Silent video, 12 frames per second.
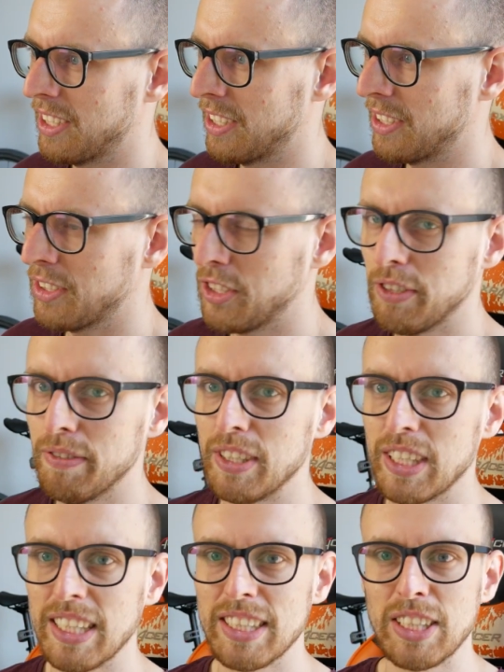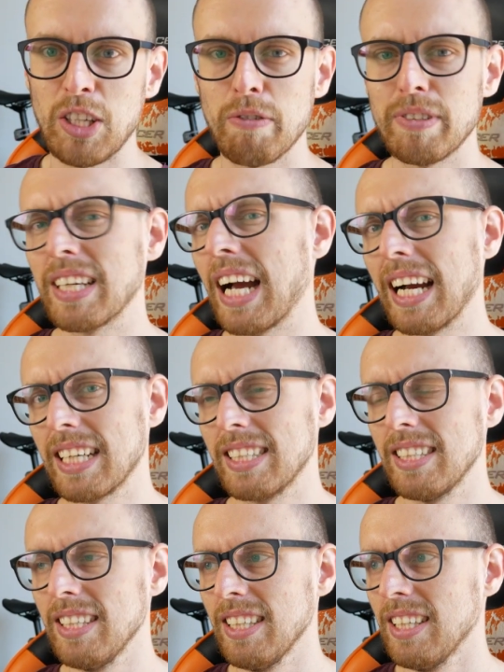e, dziwnych, ryzykownych
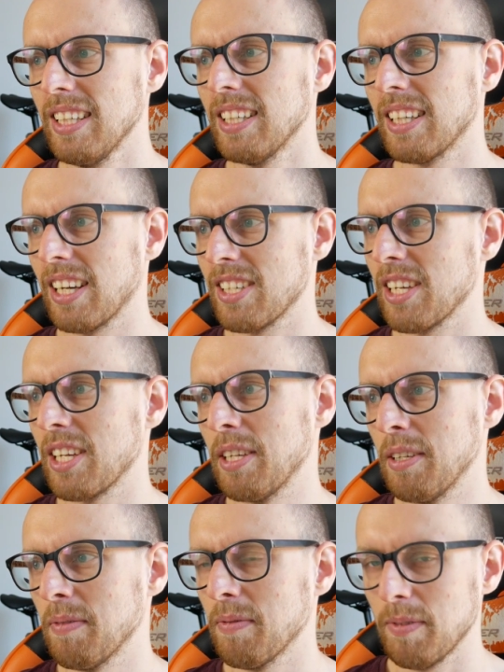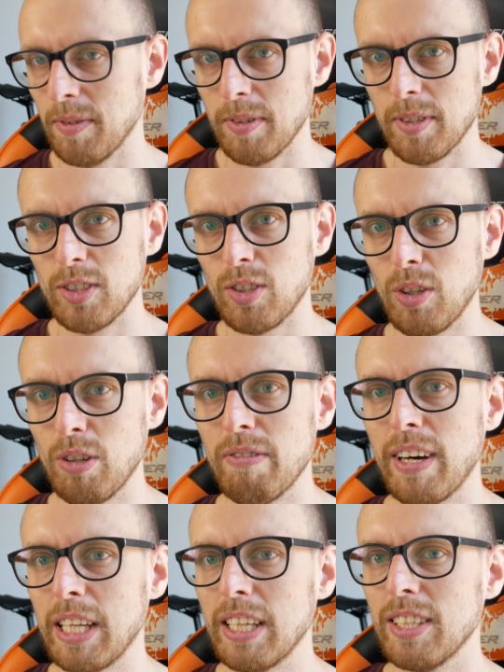akcji, raczej
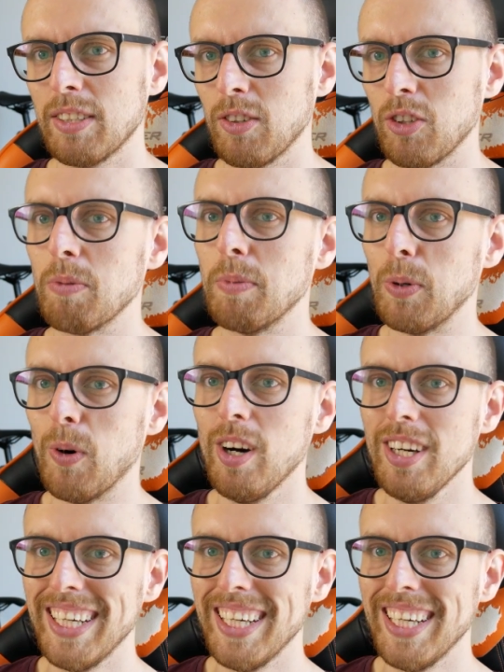stonowane ono było.